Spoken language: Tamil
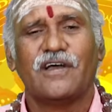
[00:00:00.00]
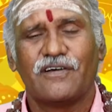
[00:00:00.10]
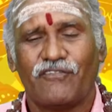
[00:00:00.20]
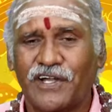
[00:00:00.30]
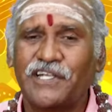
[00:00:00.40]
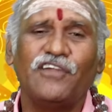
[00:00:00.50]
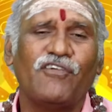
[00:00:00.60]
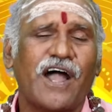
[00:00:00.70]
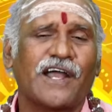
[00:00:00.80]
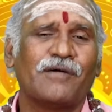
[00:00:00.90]
வண்டி
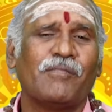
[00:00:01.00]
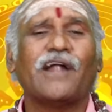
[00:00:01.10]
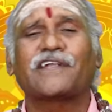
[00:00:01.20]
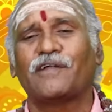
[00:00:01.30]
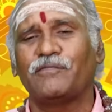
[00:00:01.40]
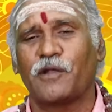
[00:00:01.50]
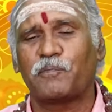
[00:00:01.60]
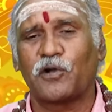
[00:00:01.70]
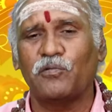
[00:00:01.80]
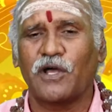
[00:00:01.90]
வாகன மாற்றம்
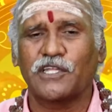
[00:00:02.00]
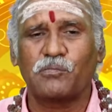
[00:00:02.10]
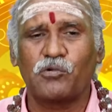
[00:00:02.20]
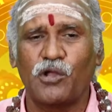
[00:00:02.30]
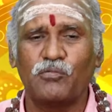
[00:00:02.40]
ஏற்படும் அதன் மூலம்